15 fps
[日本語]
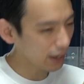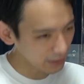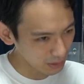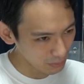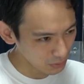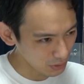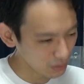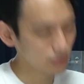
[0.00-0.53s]

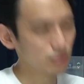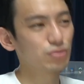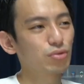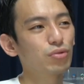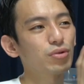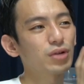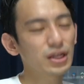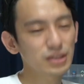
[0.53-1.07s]
アイテムっていうと
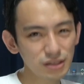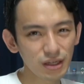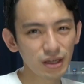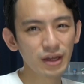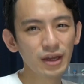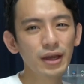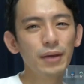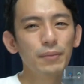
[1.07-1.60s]
ころかつ、
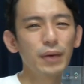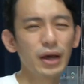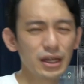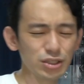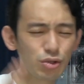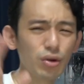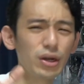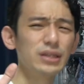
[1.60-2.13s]
まあ、
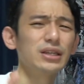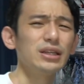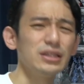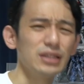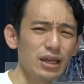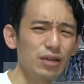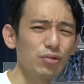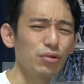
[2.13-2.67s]
将来的
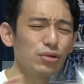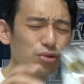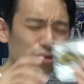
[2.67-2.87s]
にねこれ